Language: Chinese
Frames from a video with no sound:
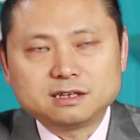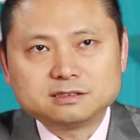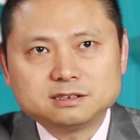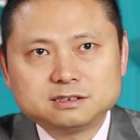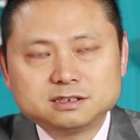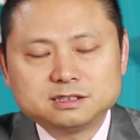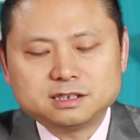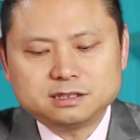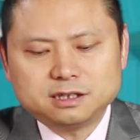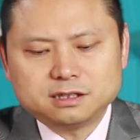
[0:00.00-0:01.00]
啊，甚至是一
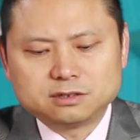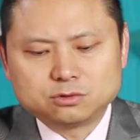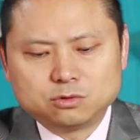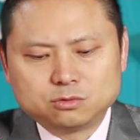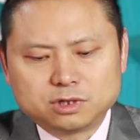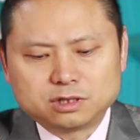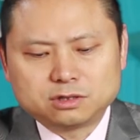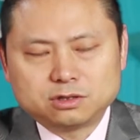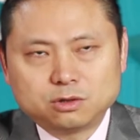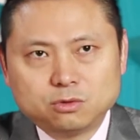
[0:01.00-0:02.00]
些低等动物呢，
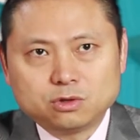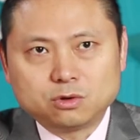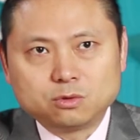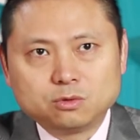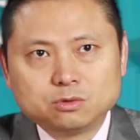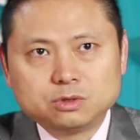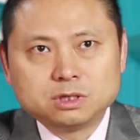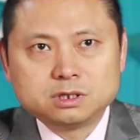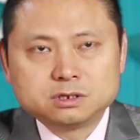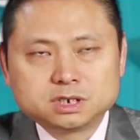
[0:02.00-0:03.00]
都有
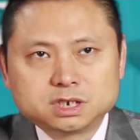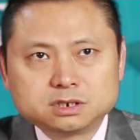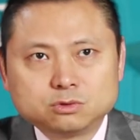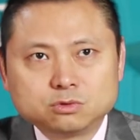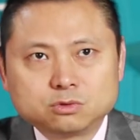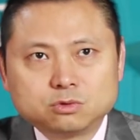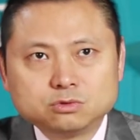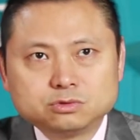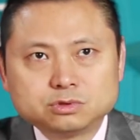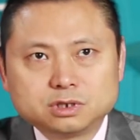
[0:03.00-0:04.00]
使用
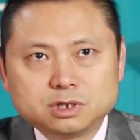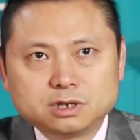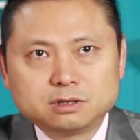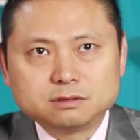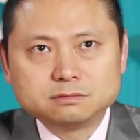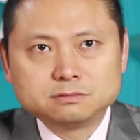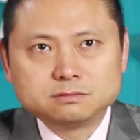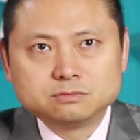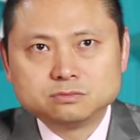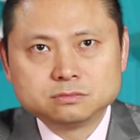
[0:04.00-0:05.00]
工具的这个
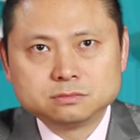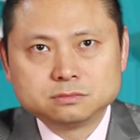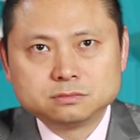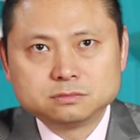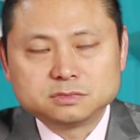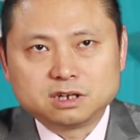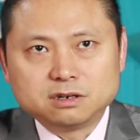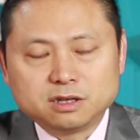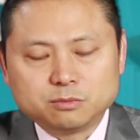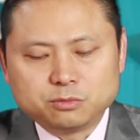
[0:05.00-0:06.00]
能
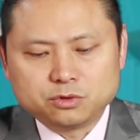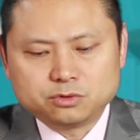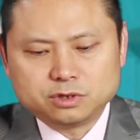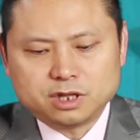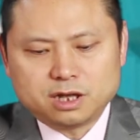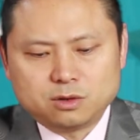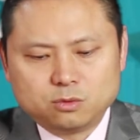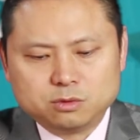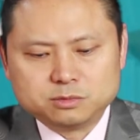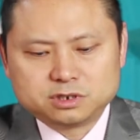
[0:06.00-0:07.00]
力。比如说呢，
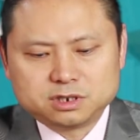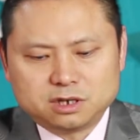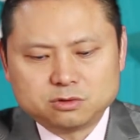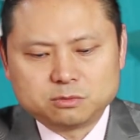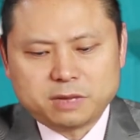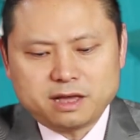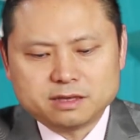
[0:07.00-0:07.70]
我们知道一种蚂